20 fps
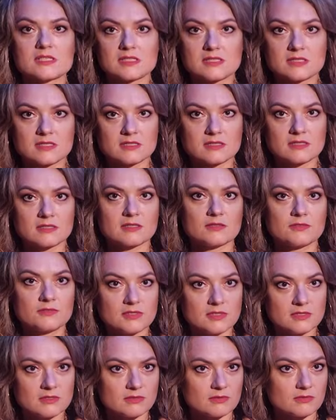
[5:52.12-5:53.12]

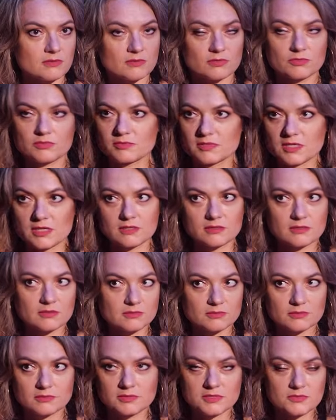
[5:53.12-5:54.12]

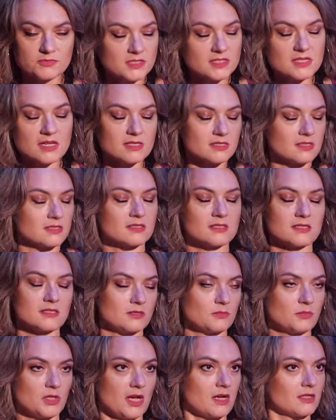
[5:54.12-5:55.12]
связался с
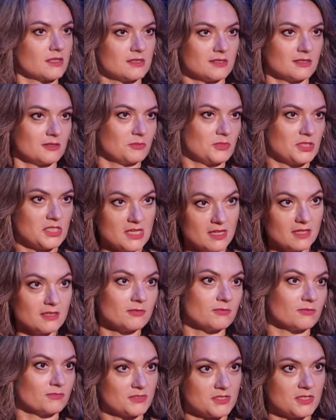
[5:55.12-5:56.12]
этим яхтенным
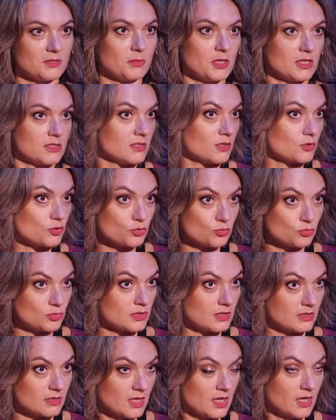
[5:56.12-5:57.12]
делом всем? Я знаю, что у
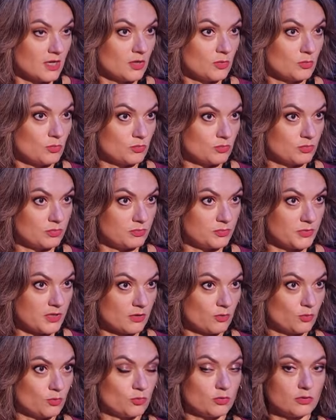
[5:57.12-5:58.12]
тебя
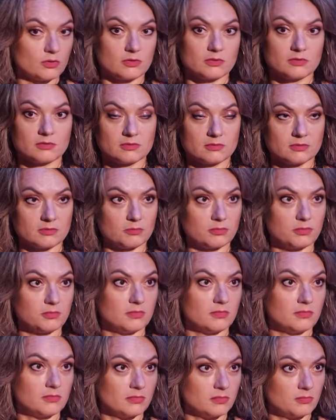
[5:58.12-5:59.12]
такой э,
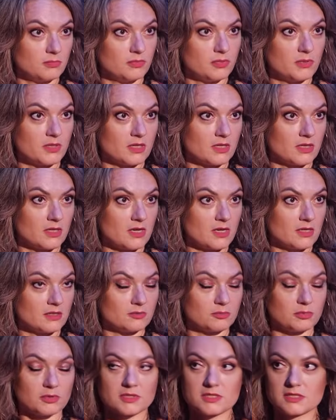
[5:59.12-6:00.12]

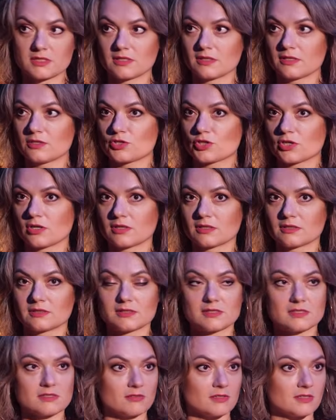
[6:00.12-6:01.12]
бэкстейдж, как
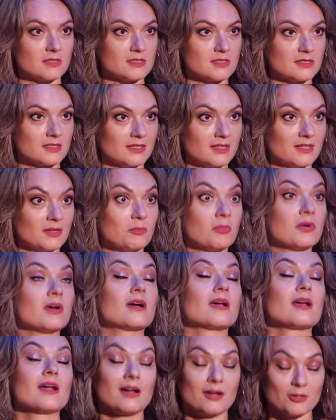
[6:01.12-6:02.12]
это называется? Бэкграунд.
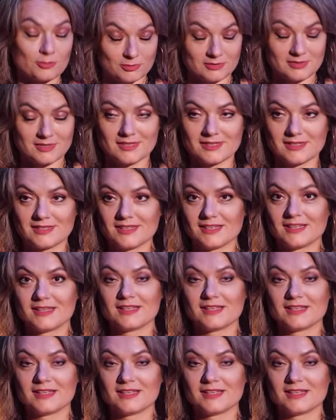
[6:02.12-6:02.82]
Бэкграунд, да.